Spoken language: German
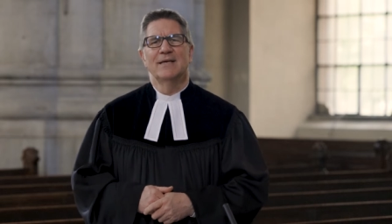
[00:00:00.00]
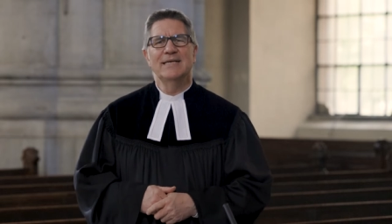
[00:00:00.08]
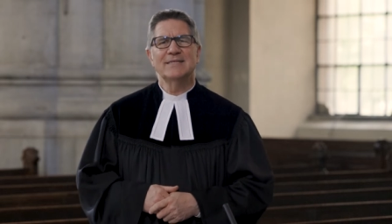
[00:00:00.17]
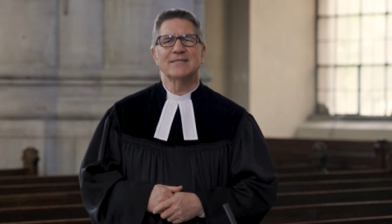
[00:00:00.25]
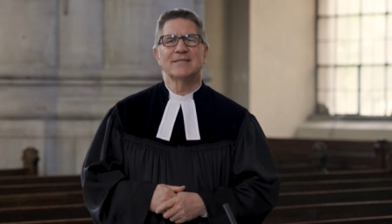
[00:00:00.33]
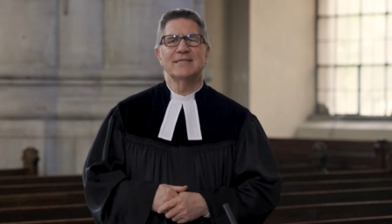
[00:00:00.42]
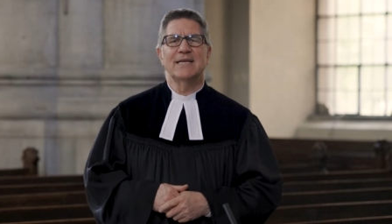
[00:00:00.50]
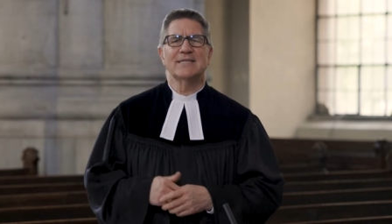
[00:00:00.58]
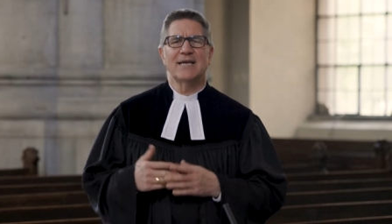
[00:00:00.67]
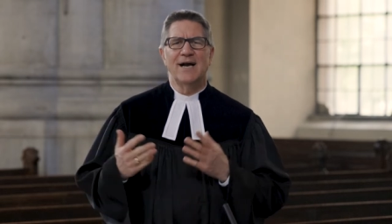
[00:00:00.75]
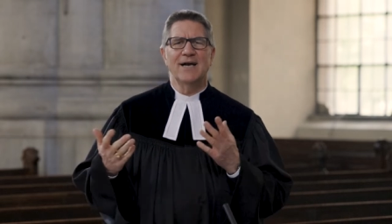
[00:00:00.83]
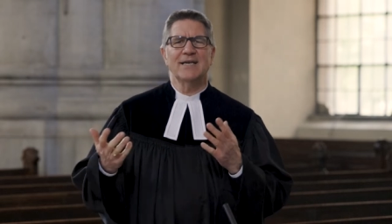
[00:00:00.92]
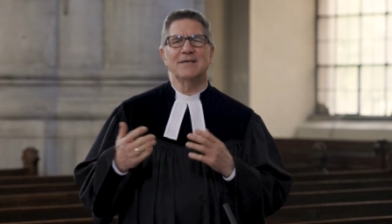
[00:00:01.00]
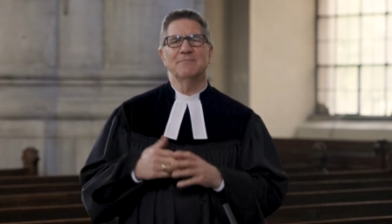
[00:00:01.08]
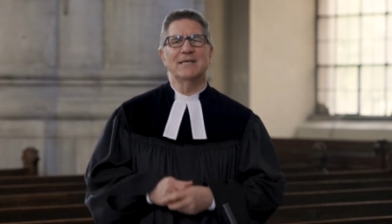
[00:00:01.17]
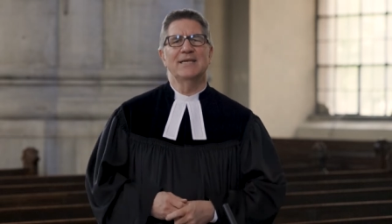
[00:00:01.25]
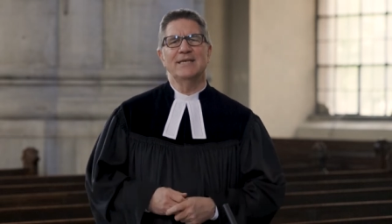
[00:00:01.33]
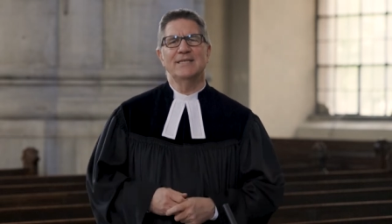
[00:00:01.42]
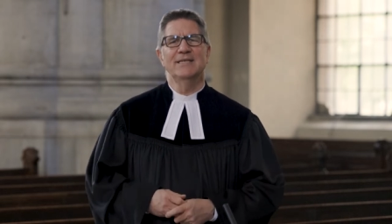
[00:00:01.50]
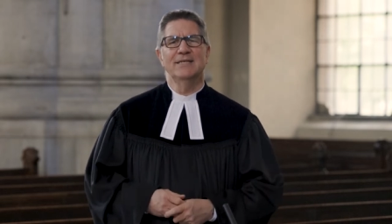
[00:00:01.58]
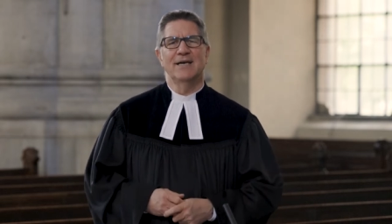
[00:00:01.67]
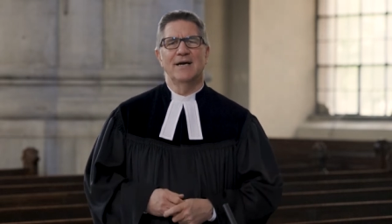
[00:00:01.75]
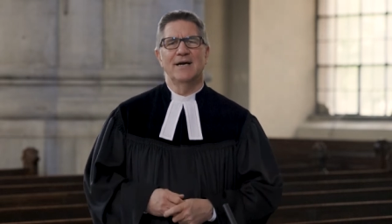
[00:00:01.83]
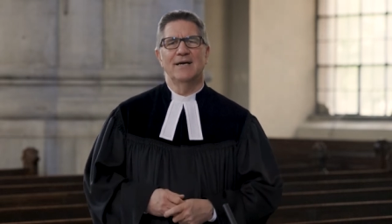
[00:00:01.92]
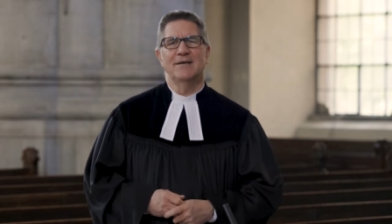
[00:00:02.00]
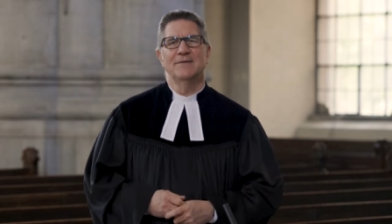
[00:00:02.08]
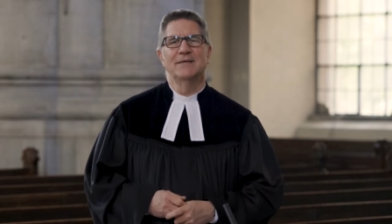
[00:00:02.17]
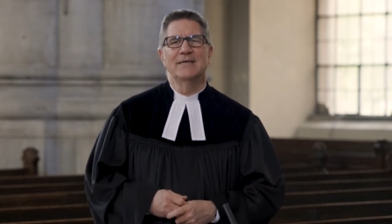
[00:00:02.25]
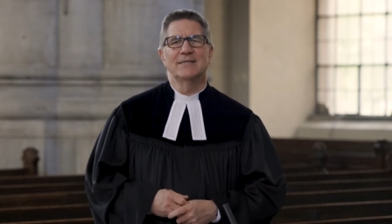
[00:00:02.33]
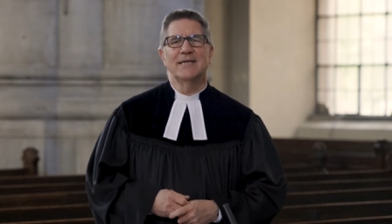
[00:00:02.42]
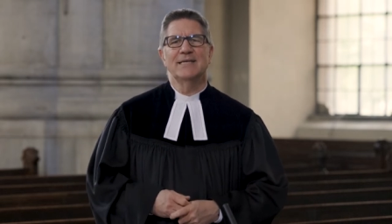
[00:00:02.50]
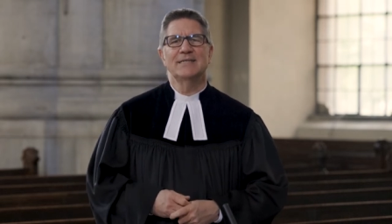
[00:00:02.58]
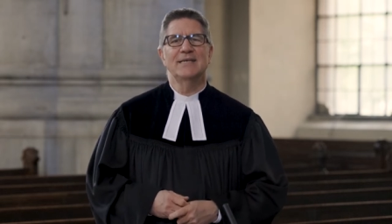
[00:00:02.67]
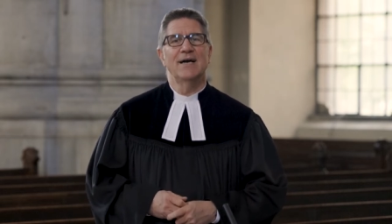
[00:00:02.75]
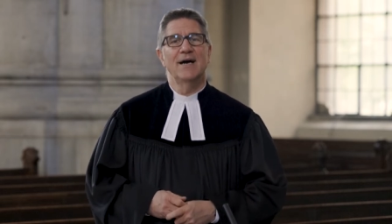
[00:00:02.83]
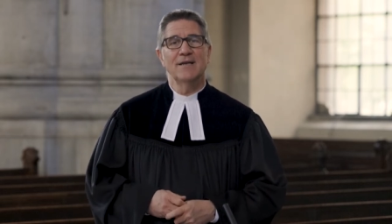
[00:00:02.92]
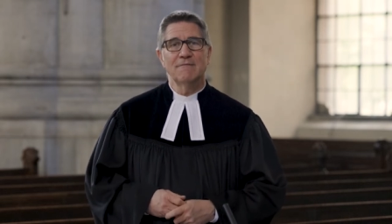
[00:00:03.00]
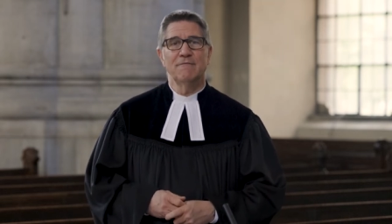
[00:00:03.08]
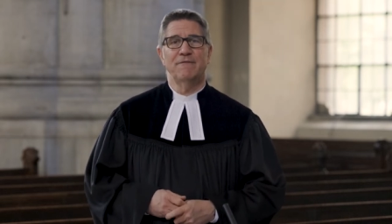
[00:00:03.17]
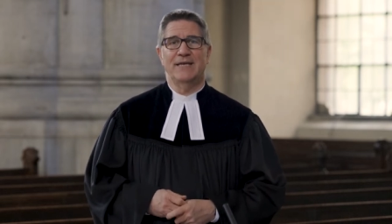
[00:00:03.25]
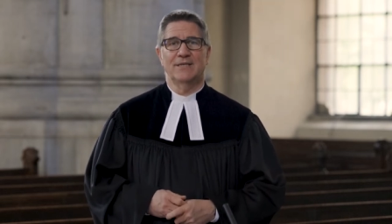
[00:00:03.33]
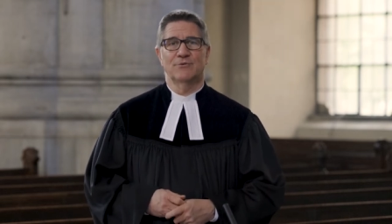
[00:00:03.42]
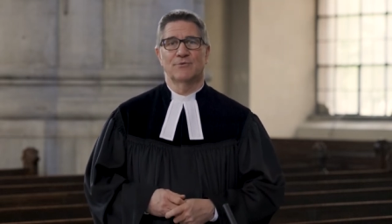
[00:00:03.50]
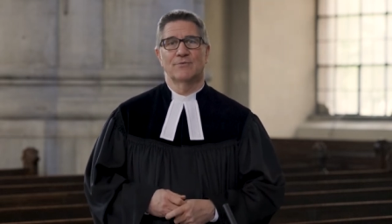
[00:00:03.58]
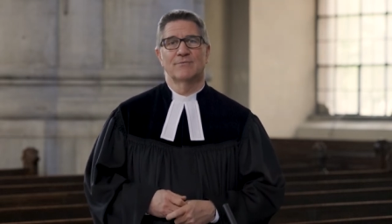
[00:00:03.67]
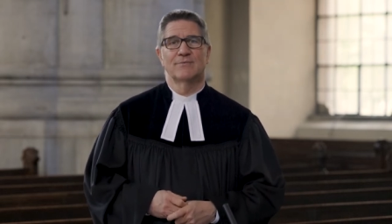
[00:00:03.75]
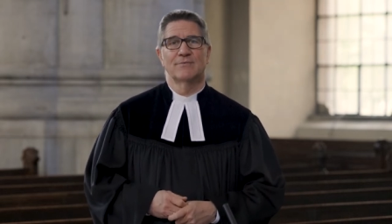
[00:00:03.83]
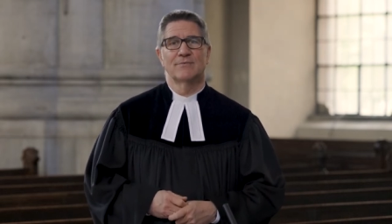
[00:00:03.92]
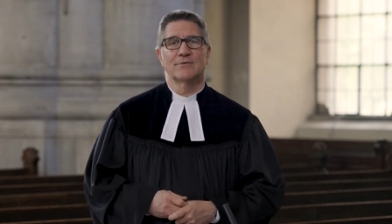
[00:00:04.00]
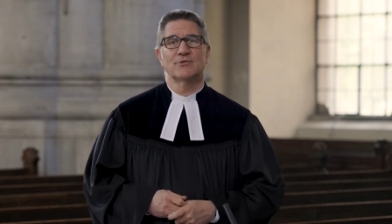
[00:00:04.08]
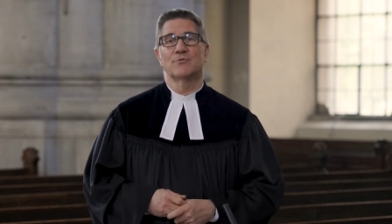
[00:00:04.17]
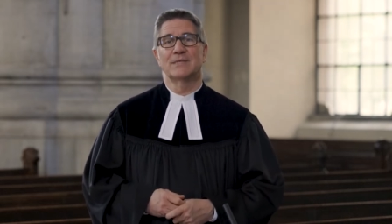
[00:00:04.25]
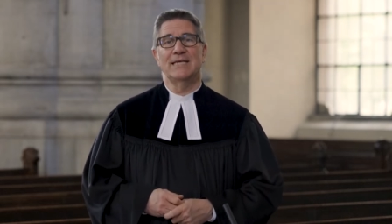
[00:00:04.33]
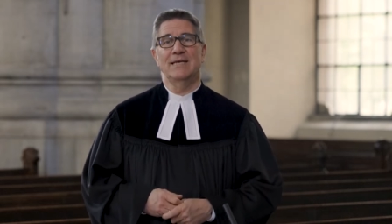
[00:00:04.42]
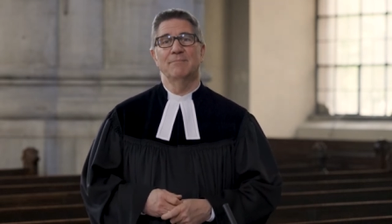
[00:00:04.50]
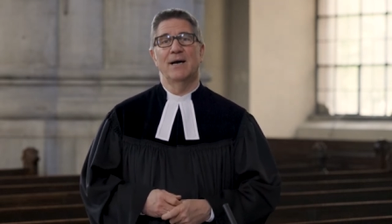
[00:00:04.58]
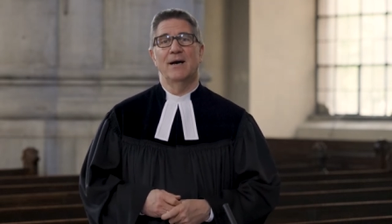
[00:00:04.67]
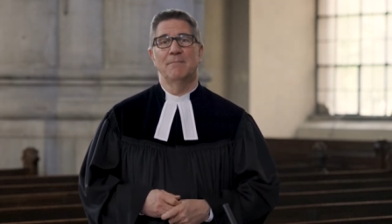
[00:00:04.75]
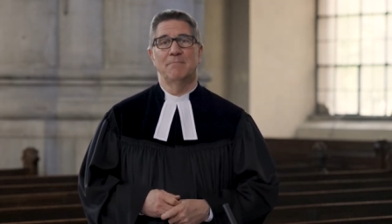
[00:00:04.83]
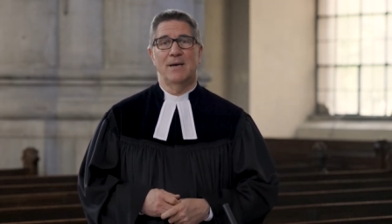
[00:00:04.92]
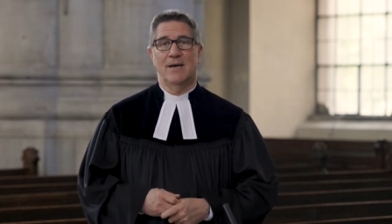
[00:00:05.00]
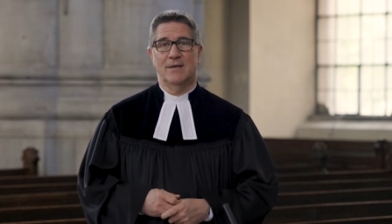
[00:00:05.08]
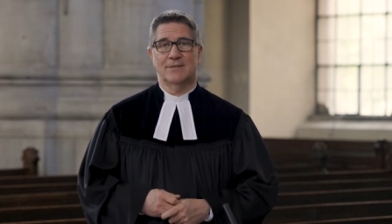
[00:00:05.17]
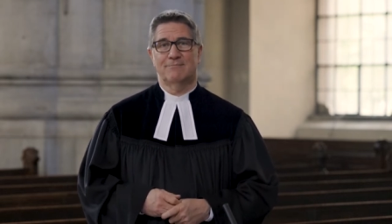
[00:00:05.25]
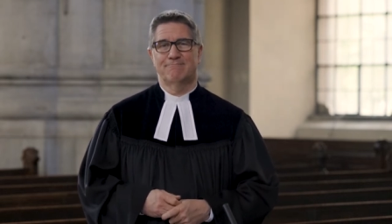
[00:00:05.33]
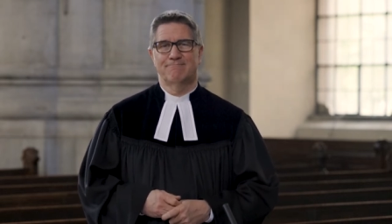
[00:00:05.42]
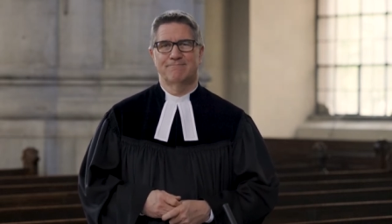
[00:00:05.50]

ist der Tag im Kirchenjahr, der die Anfechtung zum Thema macht.